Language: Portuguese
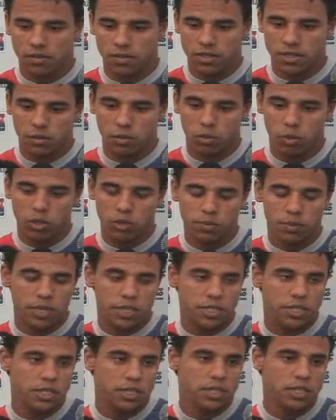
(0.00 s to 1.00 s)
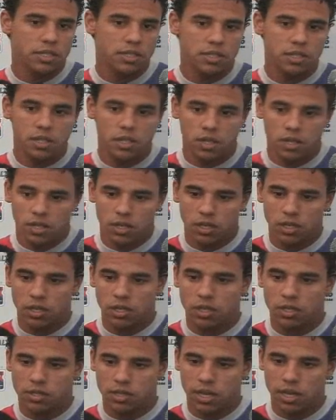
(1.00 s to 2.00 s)
fazer boas partidas
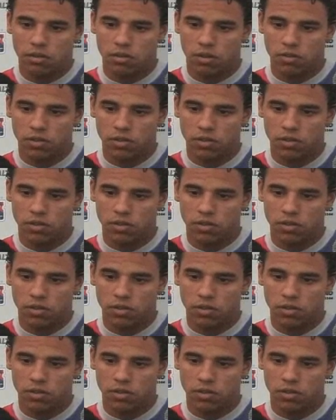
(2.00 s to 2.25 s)
e sair com a